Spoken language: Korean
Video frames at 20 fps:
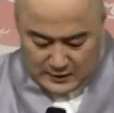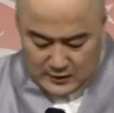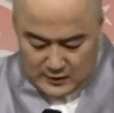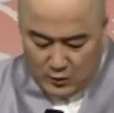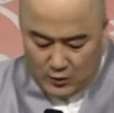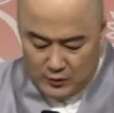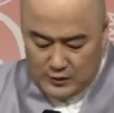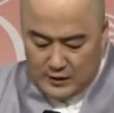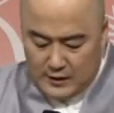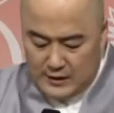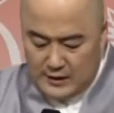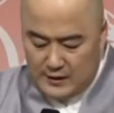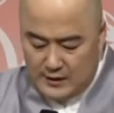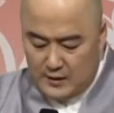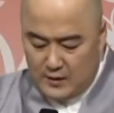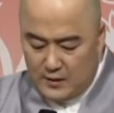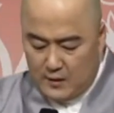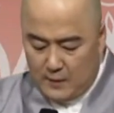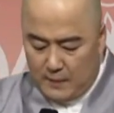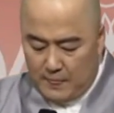그래서
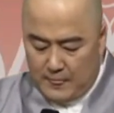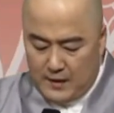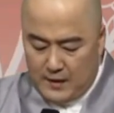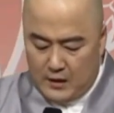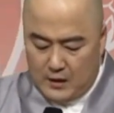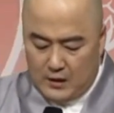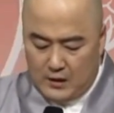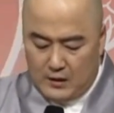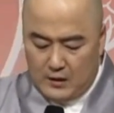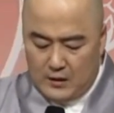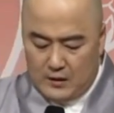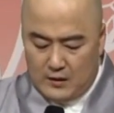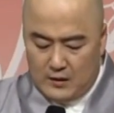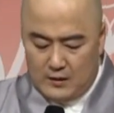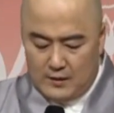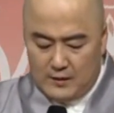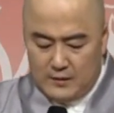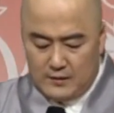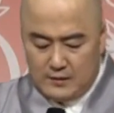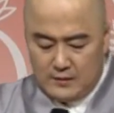오늘
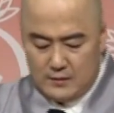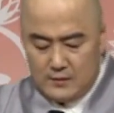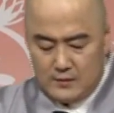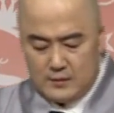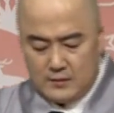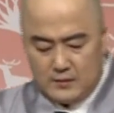어